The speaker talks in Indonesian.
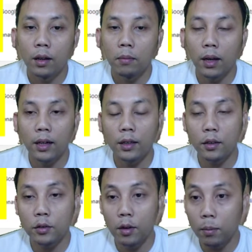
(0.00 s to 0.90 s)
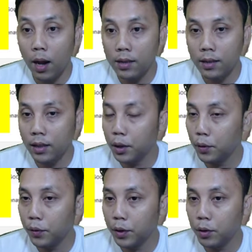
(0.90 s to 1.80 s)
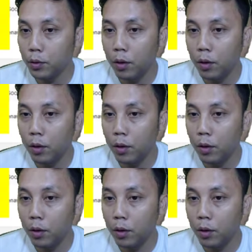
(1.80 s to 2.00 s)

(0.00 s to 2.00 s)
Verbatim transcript: Kemarin kita sudah bahas ini di video